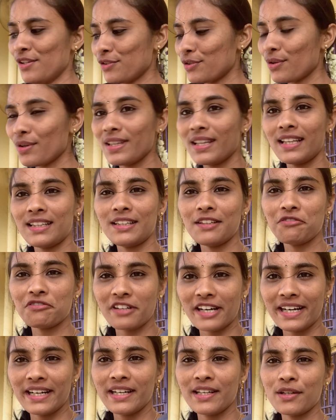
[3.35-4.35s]
సో ఇదైతే
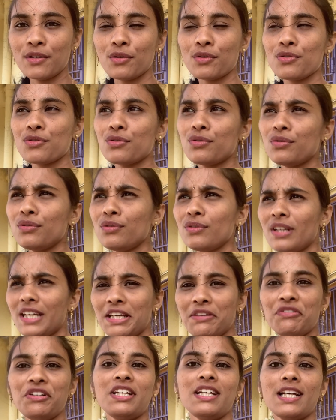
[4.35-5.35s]
ఫ్రైడే రోజు
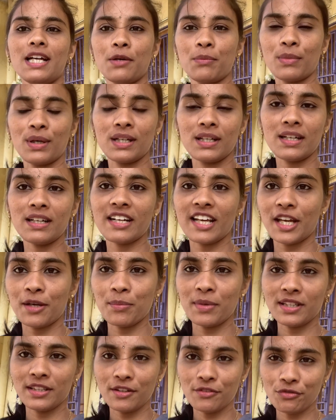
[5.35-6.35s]
ఈవినింగ్ అనమాట టైం
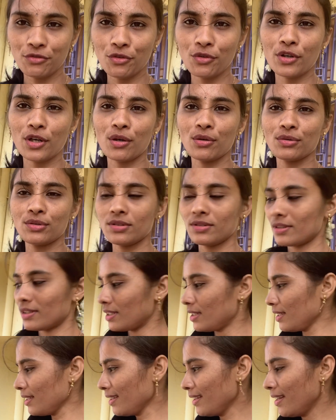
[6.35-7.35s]
అయితే ఫోర్
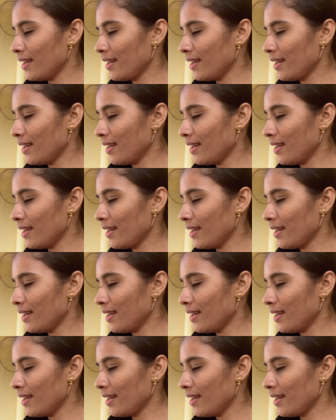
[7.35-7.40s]
అవుతుంది